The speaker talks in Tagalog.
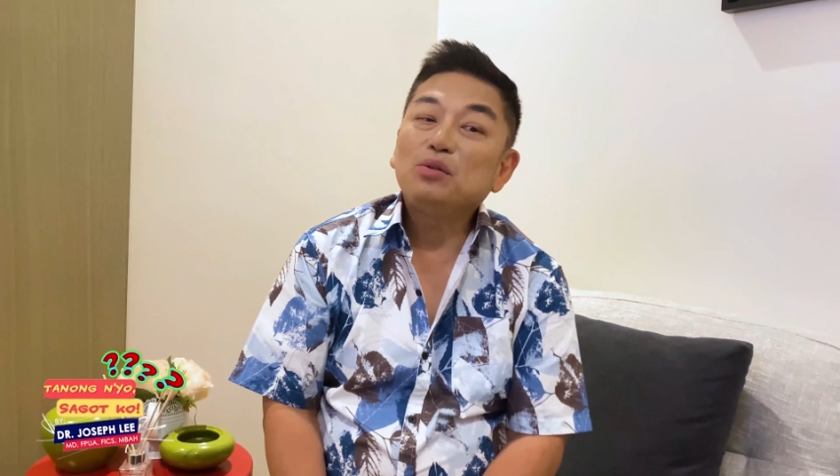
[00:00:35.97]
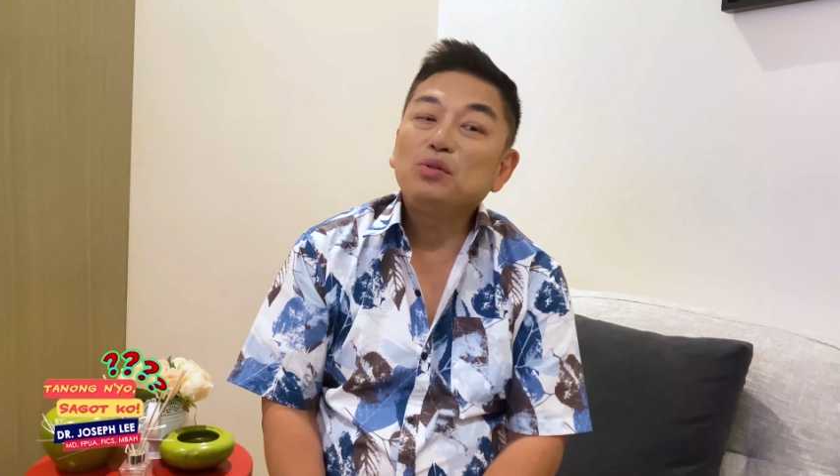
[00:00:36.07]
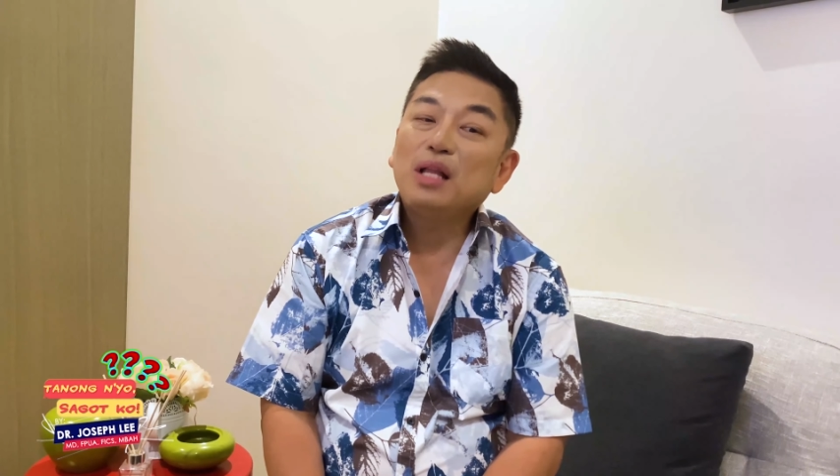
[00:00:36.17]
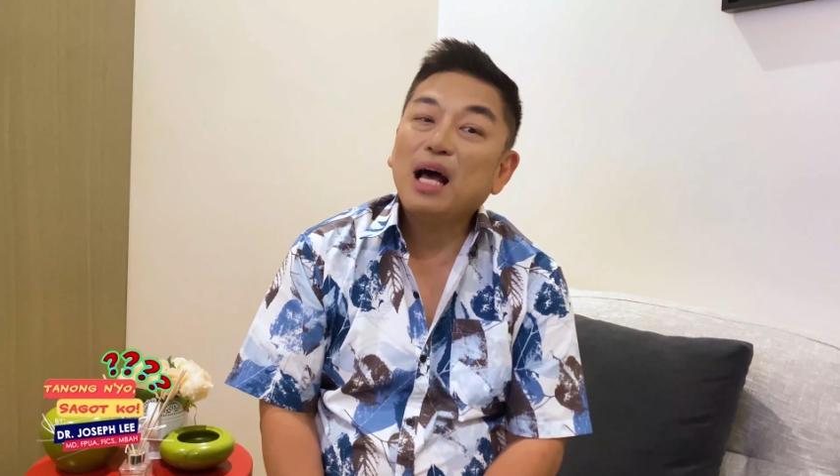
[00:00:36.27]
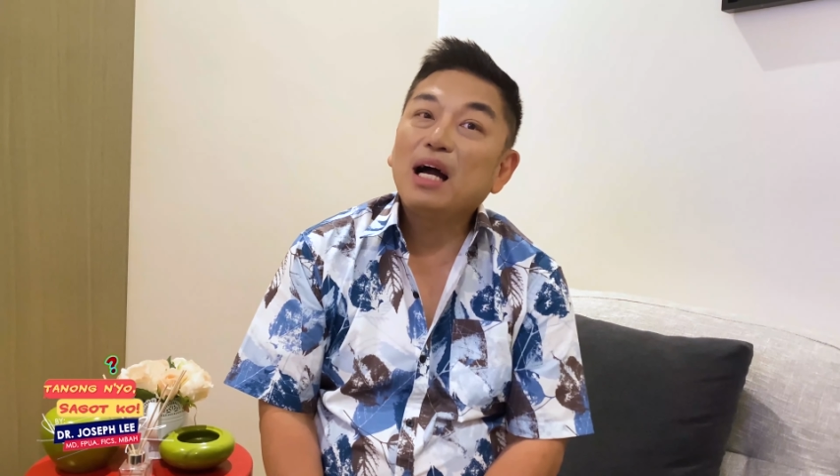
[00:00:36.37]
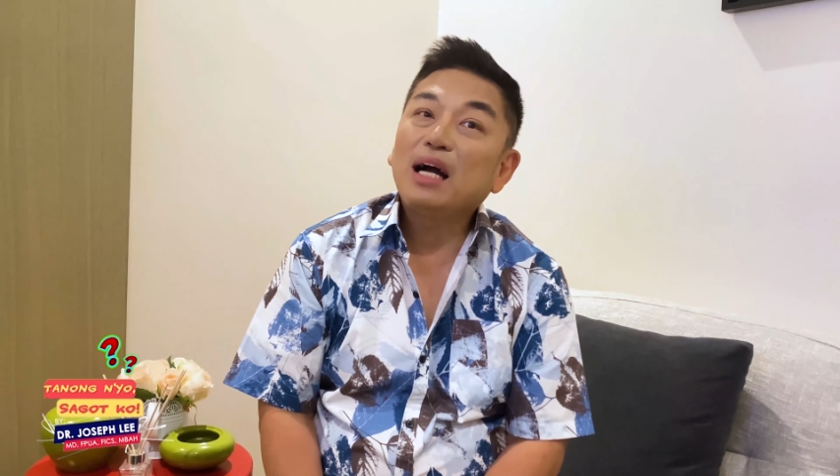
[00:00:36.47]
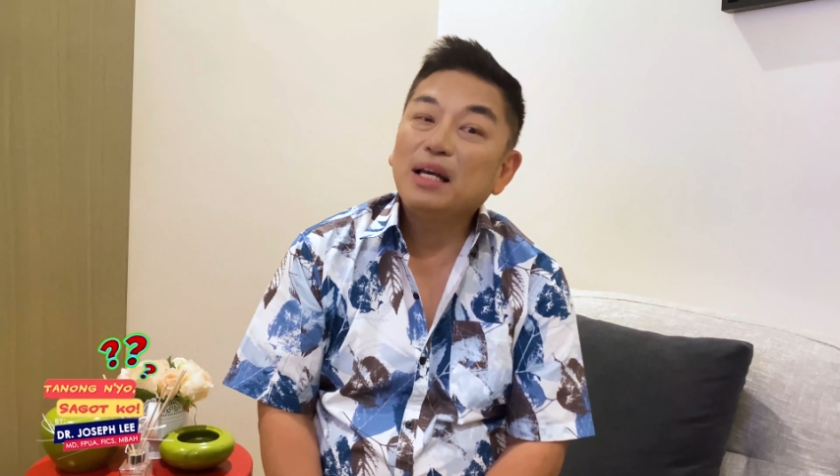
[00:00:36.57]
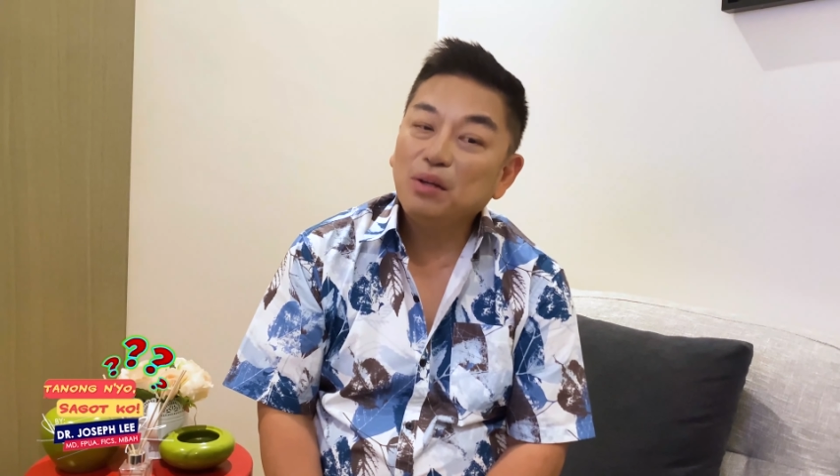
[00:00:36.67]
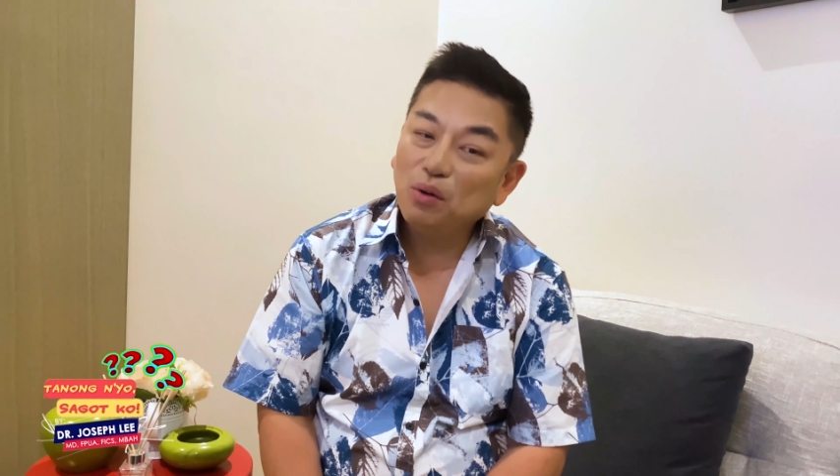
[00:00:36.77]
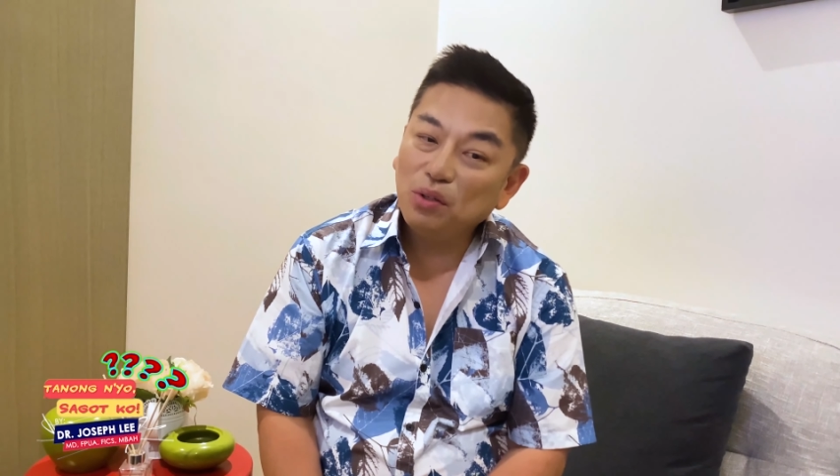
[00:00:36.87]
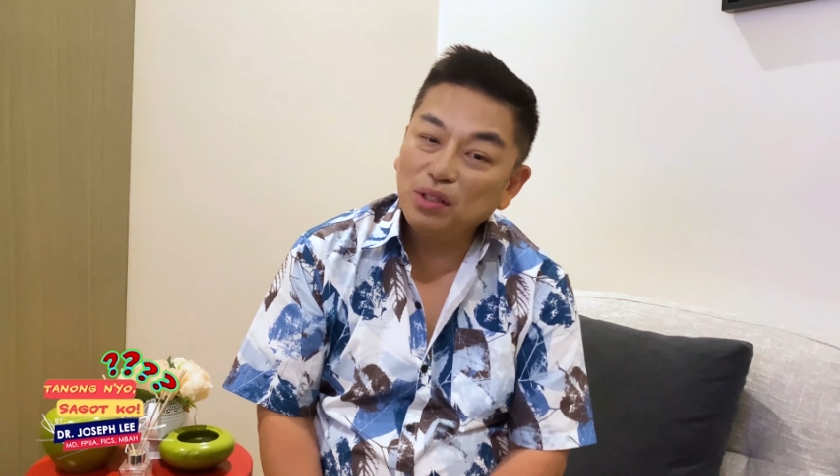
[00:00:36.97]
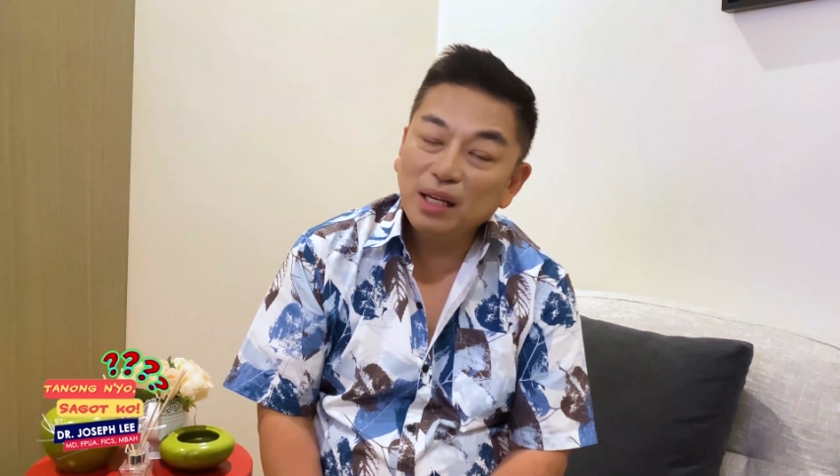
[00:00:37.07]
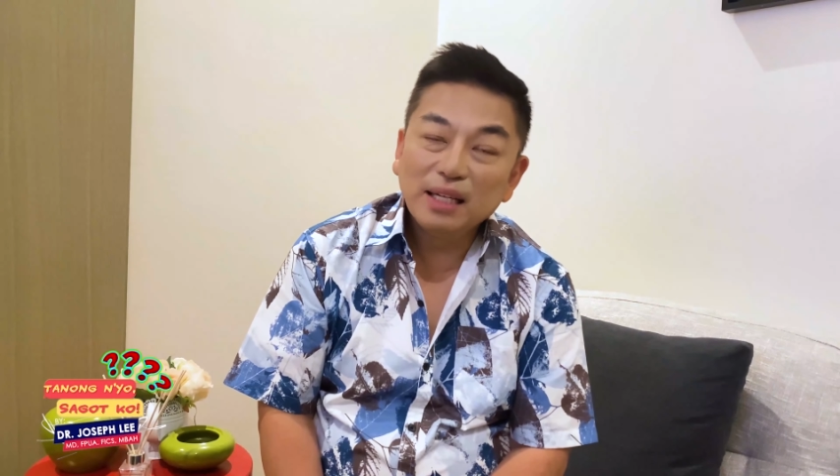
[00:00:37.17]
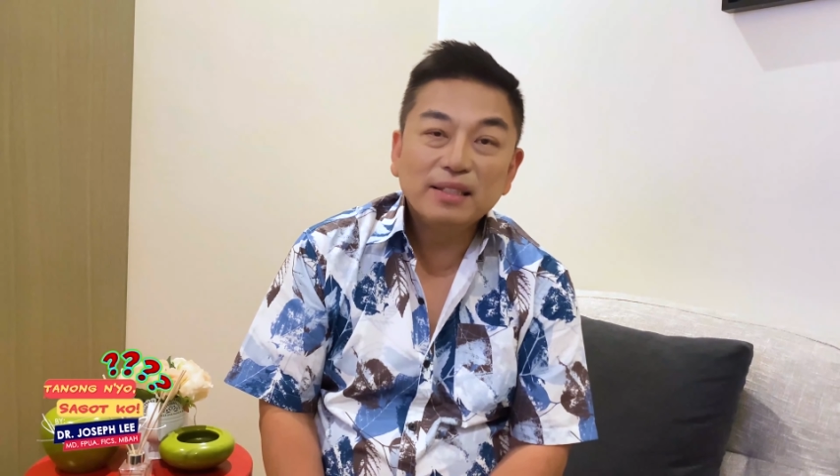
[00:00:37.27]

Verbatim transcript: ko na ngayon.